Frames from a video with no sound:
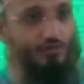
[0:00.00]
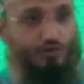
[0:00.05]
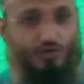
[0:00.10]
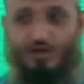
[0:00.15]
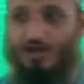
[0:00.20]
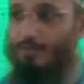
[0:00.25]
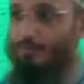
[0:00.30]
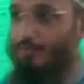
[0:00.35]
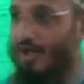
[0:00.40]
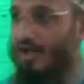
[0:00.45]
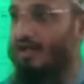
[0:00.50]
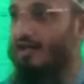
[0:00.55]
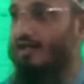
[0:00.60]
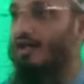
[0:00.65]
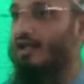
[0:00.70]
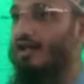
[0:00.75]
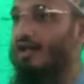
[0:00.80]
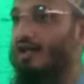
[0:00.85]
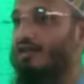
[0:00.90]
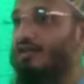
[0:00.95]
कुछ सिपाही
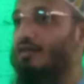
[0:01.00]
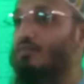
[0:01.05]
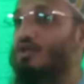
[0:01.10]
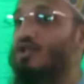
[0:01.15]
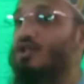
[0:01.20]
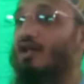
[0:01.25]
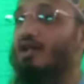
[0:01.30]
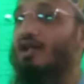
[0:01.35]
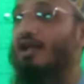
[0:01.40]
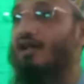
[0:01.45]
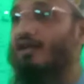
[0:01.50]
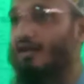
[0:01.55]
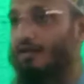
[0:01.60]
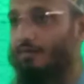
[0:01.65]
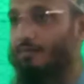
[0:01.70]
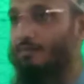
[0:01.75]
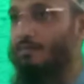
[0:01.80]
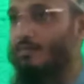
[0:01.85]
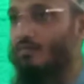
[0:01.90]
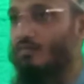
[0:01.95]
खड़े रहते हैं मशल
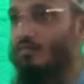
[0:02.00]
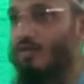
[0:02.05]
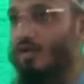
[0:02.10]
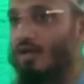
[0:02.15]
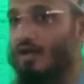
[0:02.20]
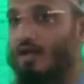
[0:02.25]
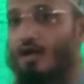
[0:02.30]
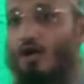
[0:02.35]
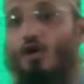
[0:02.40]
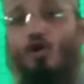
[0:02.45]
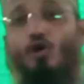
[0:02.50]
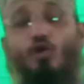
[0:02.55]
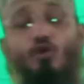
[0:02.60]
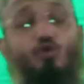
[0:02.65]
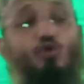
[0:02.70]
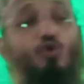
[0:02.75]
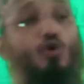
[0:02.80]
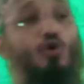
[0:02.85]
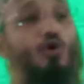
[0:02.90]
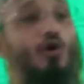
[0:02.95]
लेकर
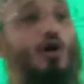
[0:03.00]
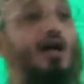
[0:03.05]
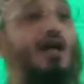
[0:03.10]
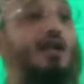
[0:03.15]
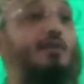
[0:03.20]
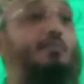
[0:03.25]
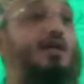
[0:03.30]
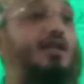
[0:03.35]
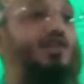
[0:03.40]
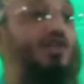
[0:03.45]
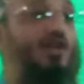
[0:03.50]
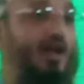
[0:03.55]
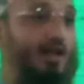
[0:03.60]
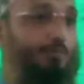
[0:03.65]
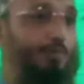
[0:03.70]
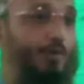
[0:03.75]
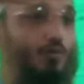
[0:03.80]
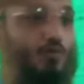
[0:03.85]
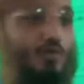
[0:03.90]
तो अगर मैं छत पर